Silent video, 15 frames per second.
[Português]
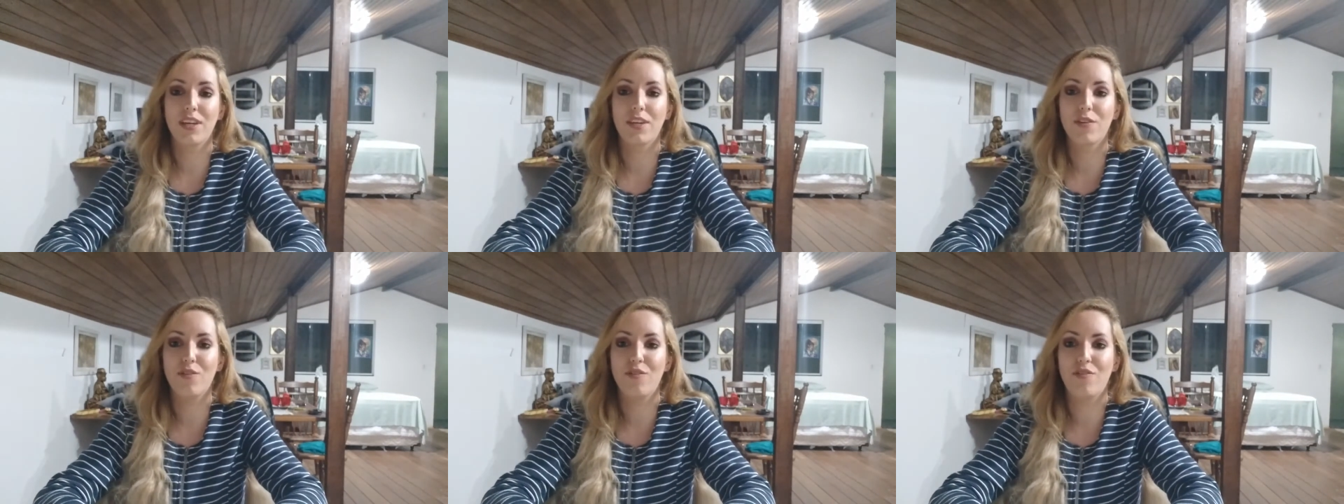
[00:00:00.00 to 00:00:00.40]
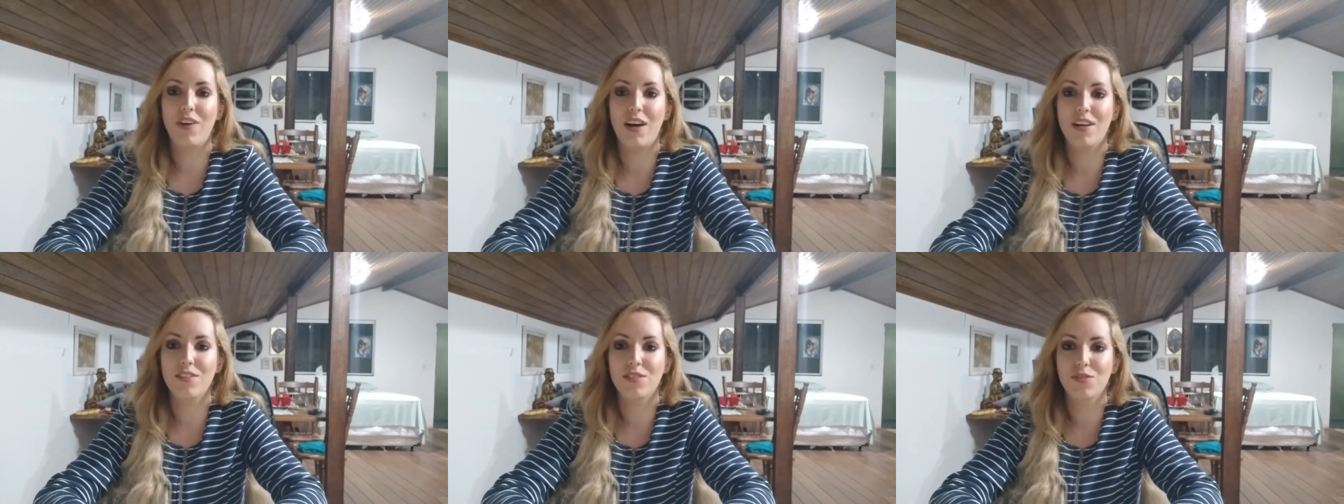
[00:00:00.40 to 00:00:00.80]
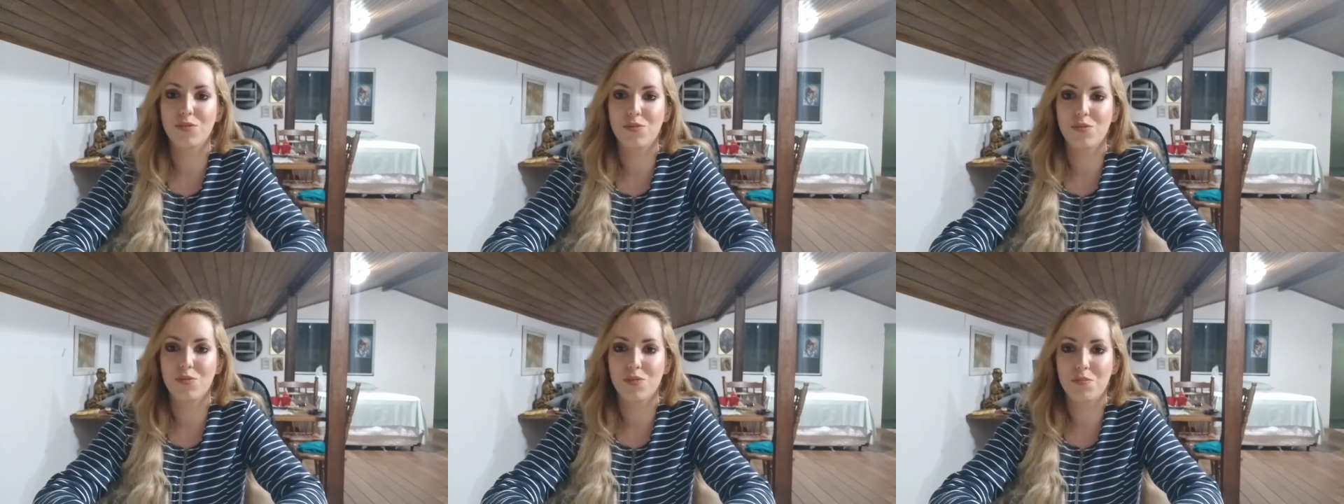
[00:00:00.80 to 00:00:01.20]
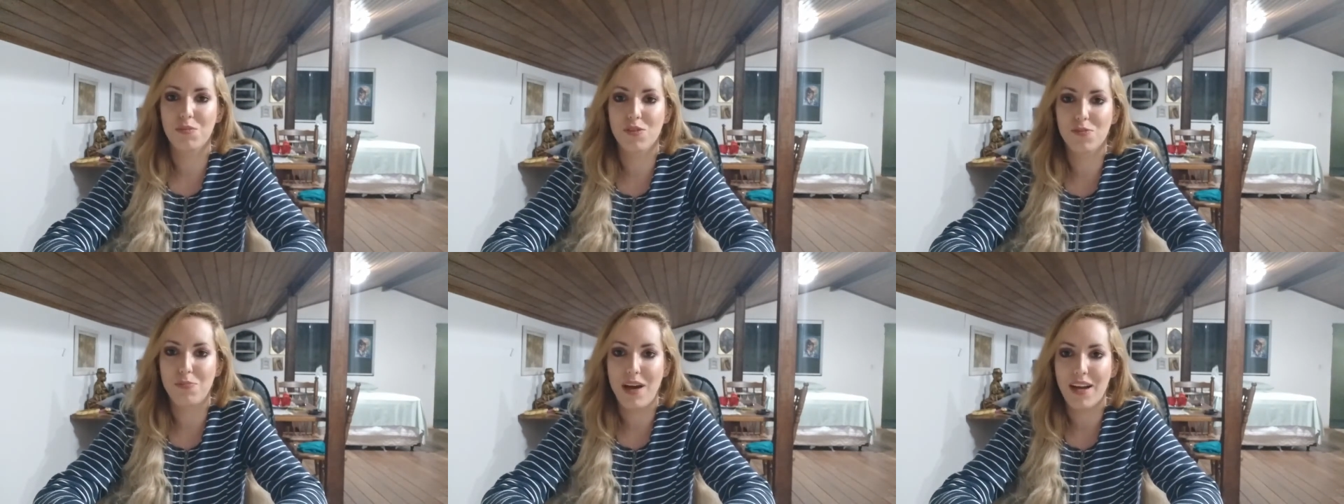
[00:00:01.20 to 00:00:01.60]
que eu faço com os
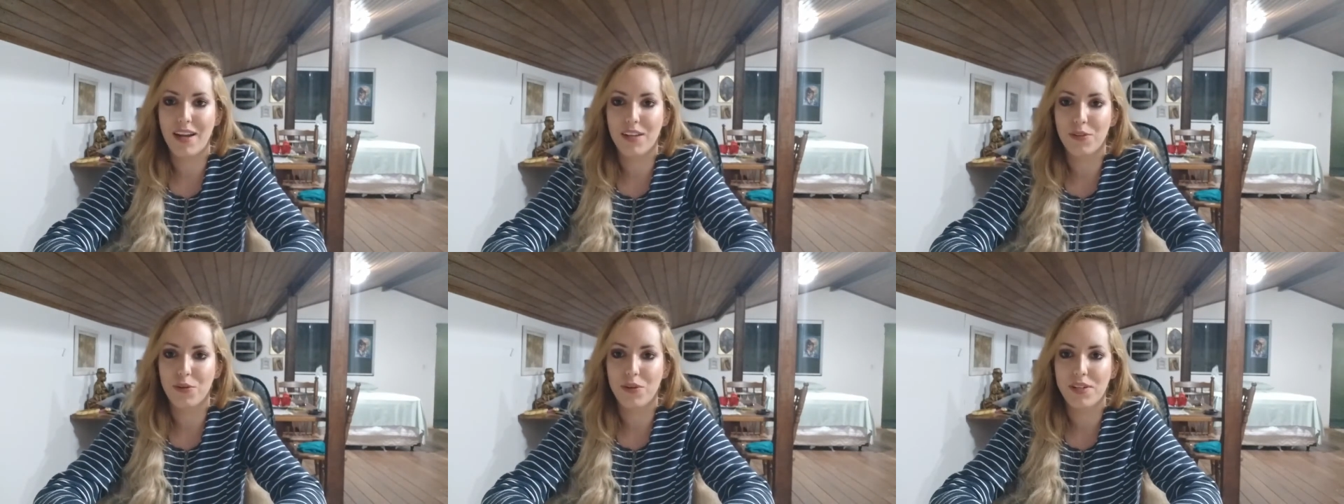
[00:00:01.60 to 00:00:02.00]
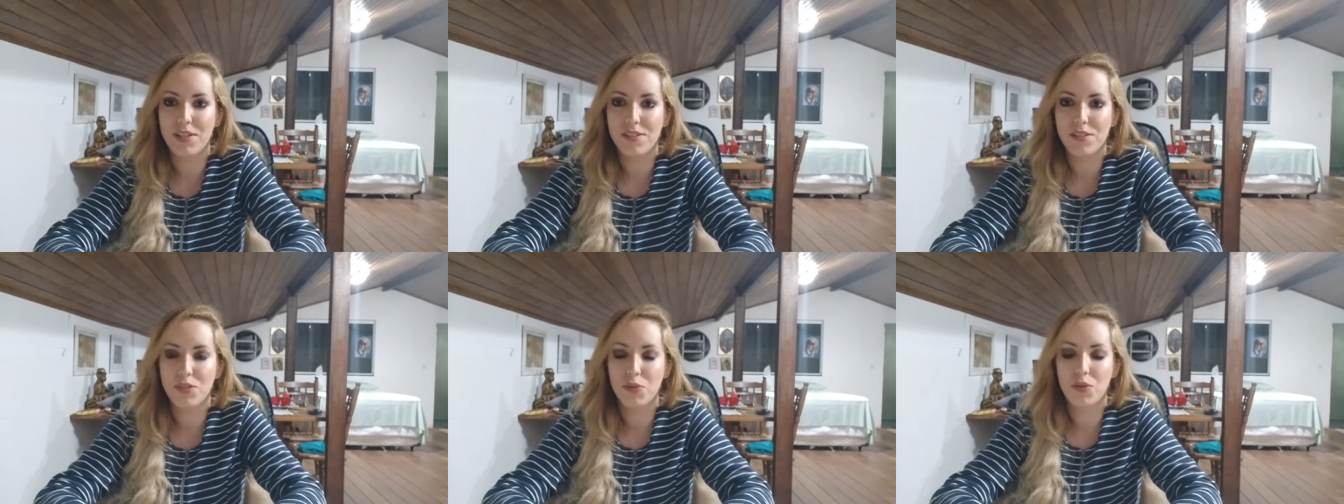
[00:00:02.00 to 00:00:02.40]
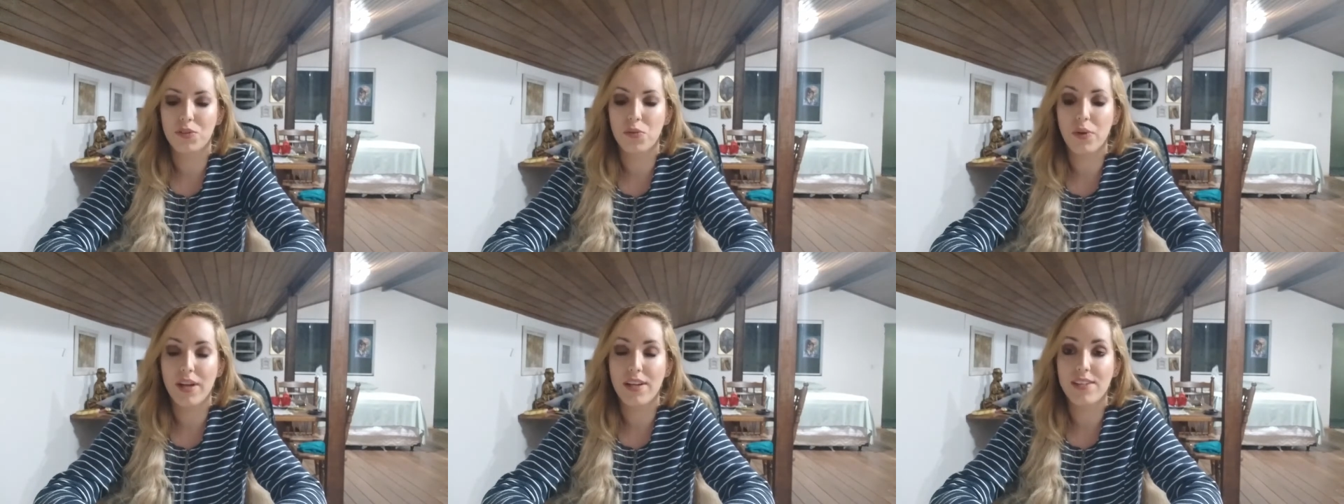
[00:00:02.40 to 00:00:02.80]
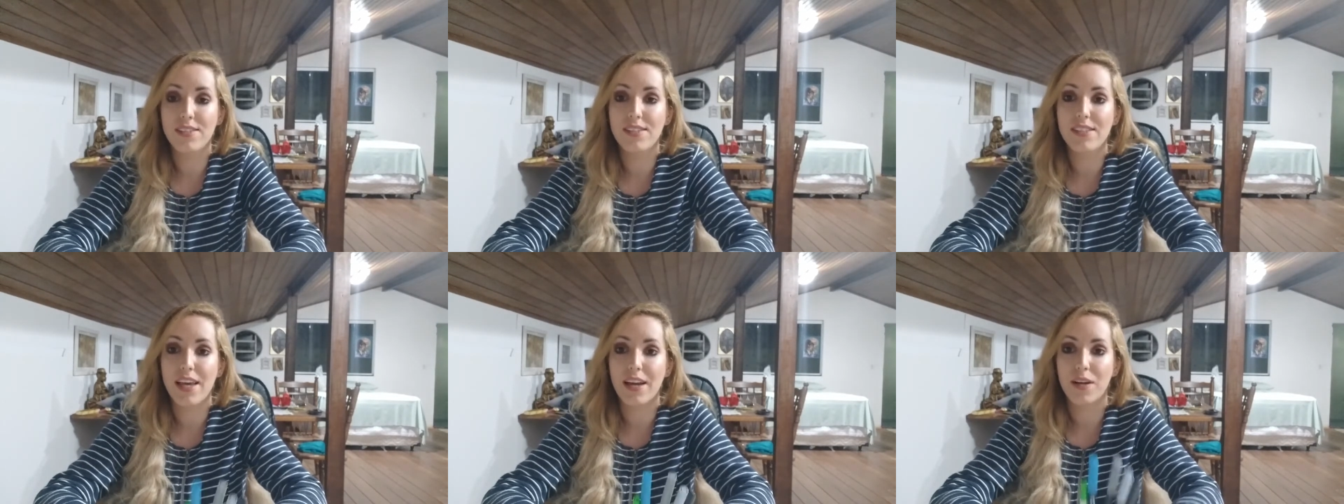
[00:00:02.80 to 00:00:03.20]
meus marcadores quando eles
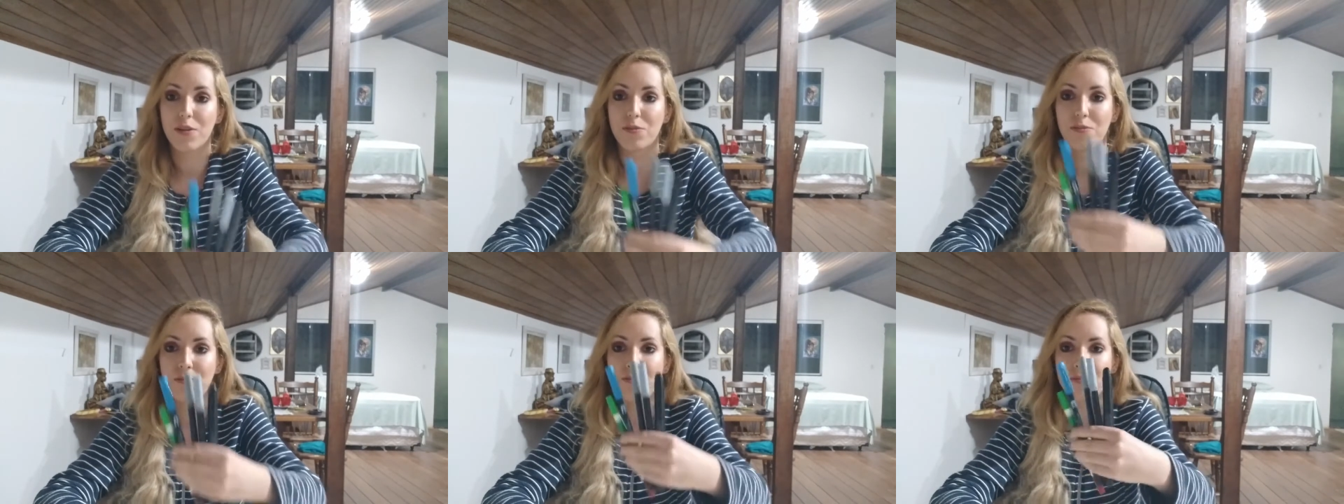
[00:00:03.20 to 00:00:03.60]
secam.